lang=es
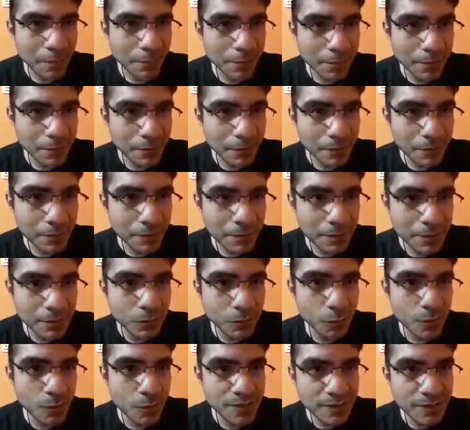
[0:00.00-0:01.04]
poder y
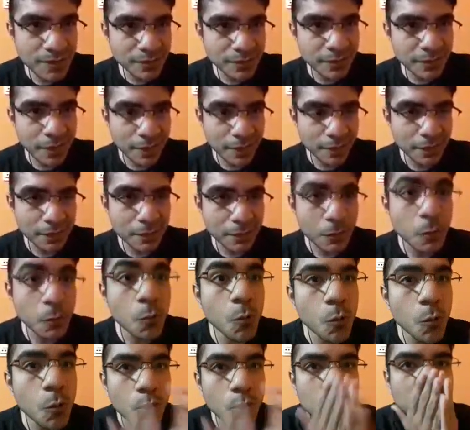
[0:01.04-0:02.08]
Switch Strike.
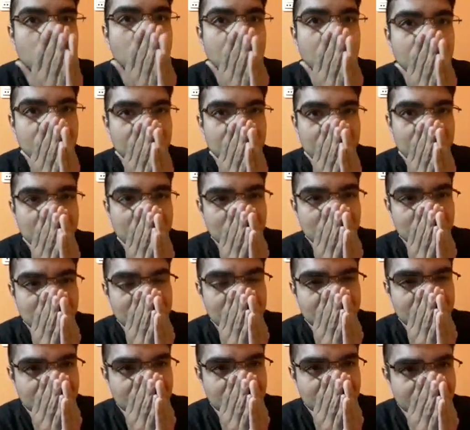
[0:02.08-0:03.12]
Uy, no que lo puedo
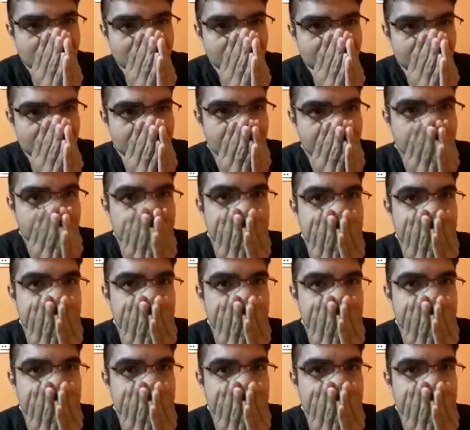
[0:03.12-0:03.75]
creer.